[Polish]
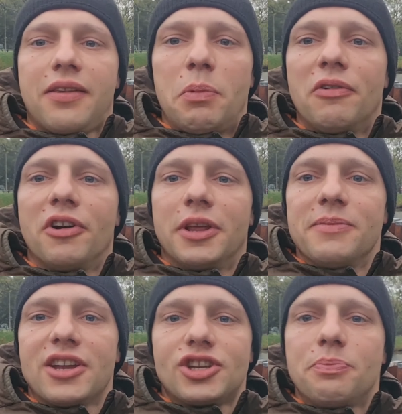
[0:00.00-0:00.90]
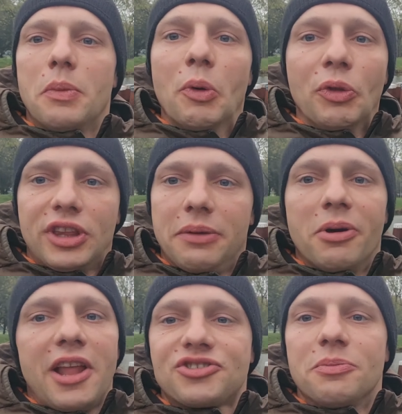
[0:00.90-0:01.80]
jest powodem naszej pobudki,
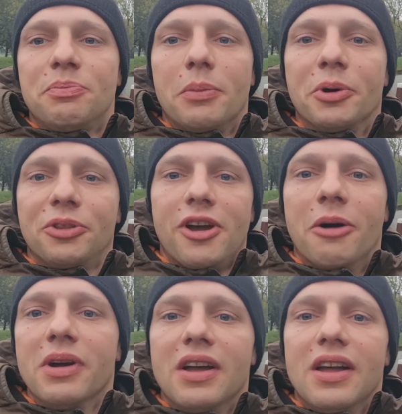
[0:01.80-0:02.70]
bo naszą pobudką,